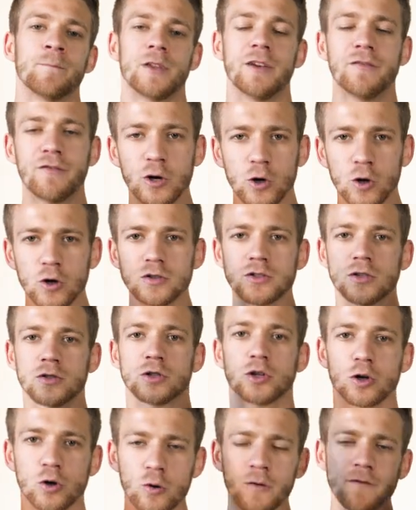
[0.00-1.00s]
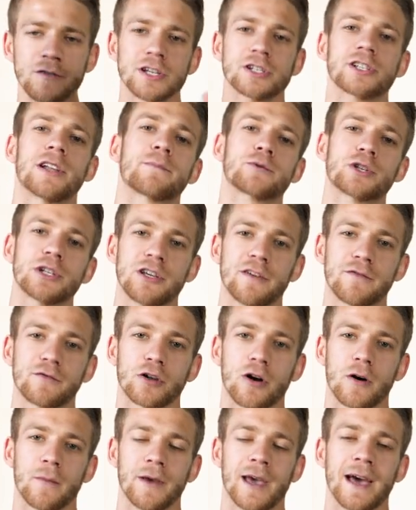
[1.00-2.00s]
I wychodząc również naprzeciw
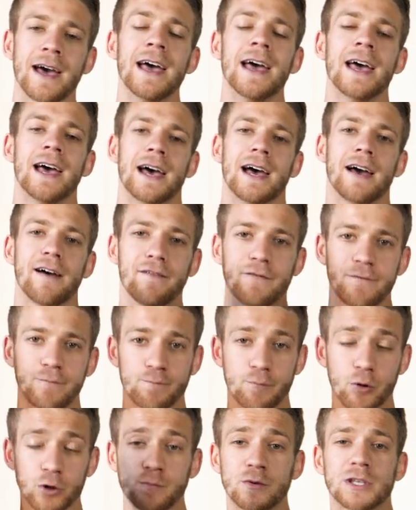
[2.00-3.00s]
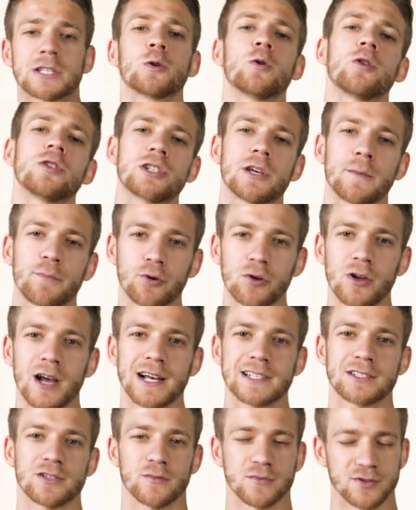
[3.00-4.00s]
Tobie, podpisując się pod
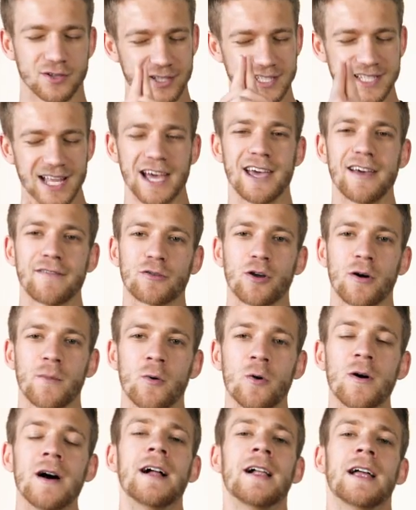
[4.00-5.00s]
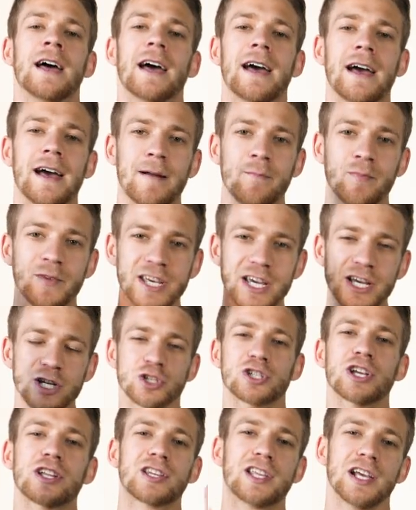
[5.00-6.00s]
akcją, zostaję w domu,
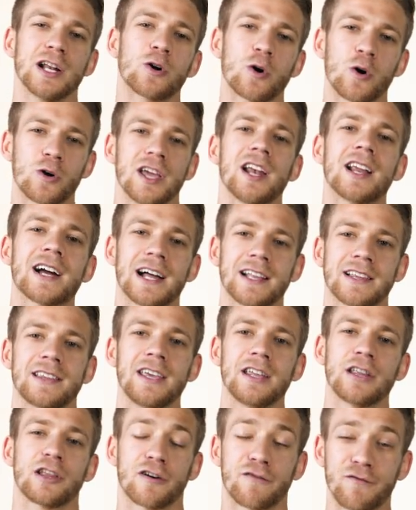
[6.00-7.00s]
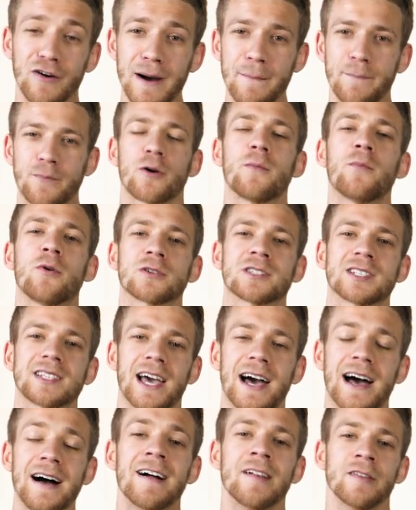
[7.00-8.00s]
jeszcze tylko kilka dni trwa
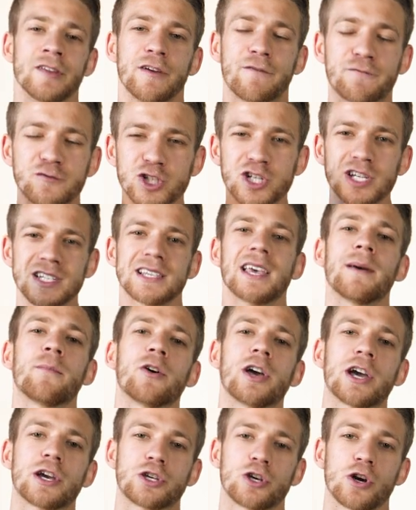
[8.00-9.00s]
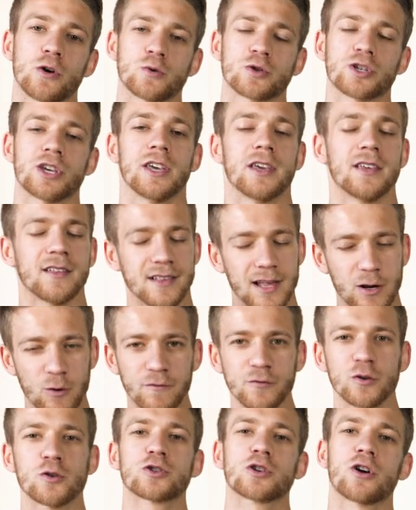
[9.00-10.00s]
promocja i wszystkie moje książki,
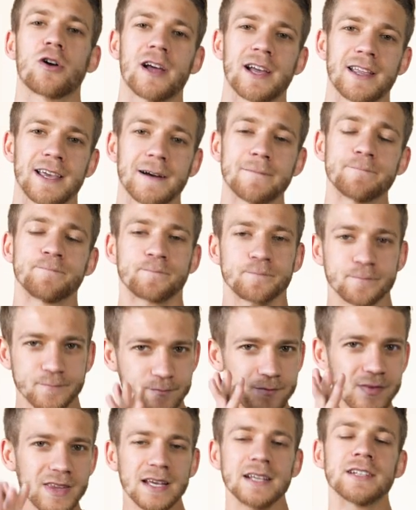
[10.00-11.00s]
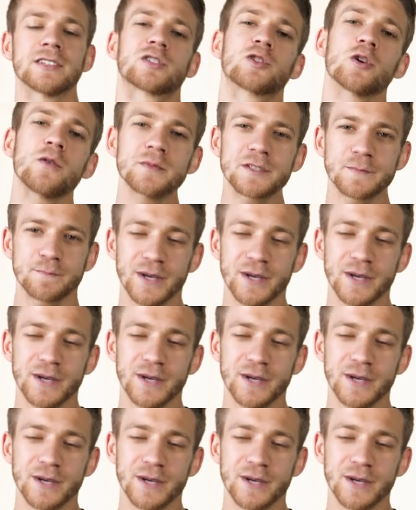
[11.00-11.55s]
zarówno szkolenia, są z